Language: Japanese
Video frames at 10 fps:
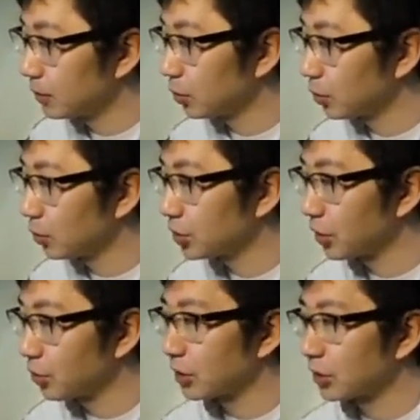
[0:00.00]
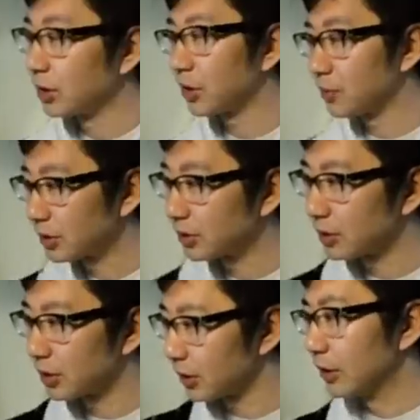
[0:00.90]
それの司会をさせていただきま
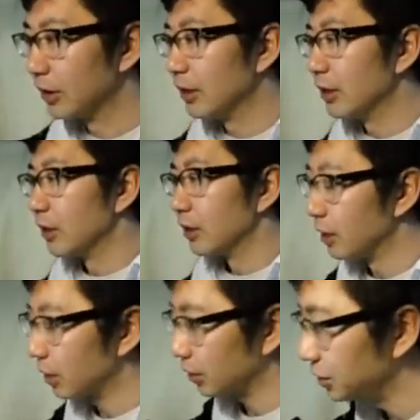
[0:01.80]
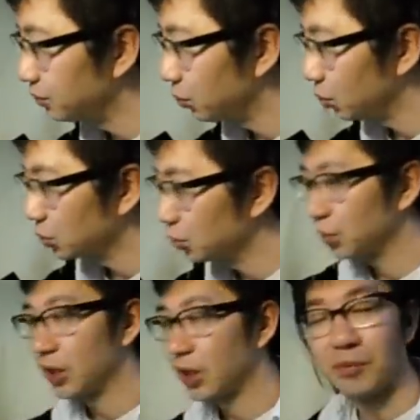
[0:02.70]
す。はい。なんか神保町
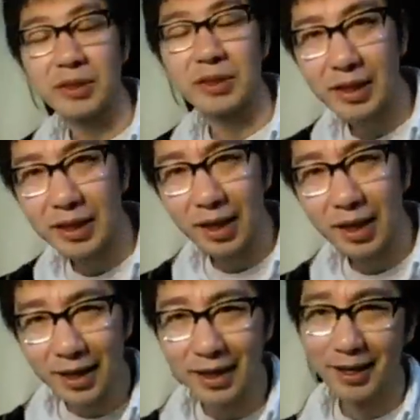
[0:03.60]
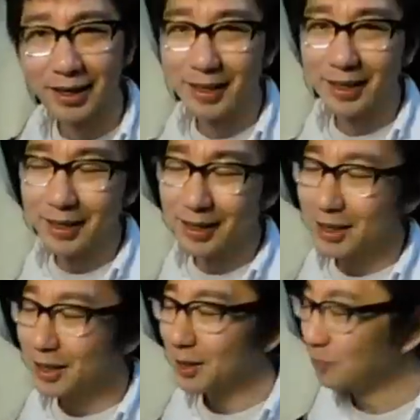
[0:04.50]
でやりますんでね。
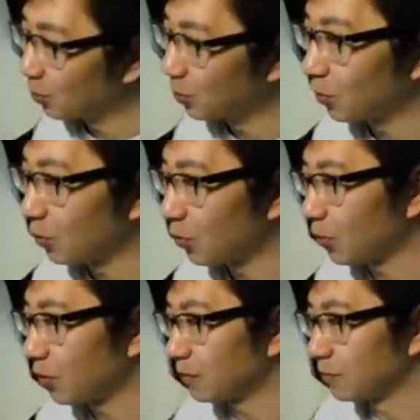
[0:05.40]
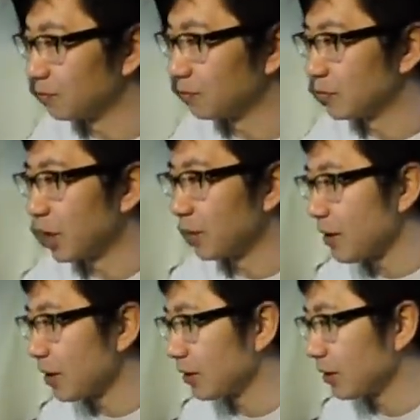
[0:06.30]
もう、食
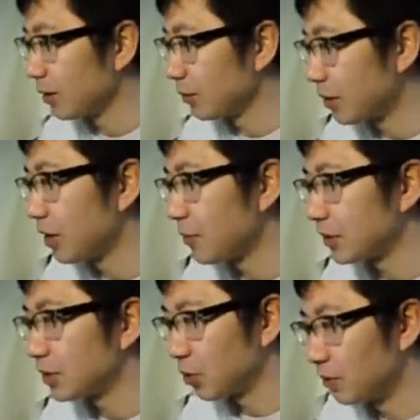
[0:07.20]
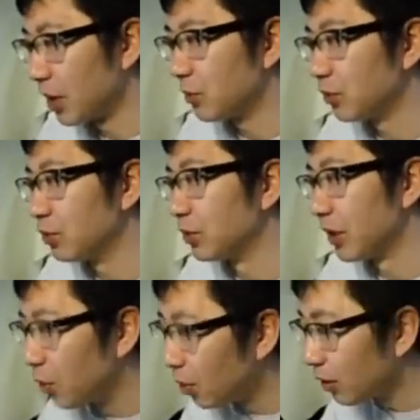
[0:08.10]
べまくれますよ。
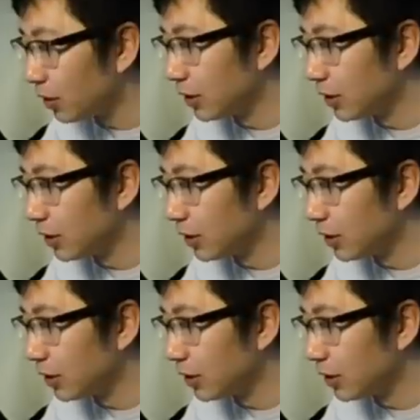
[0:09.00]
バームクーヘンを。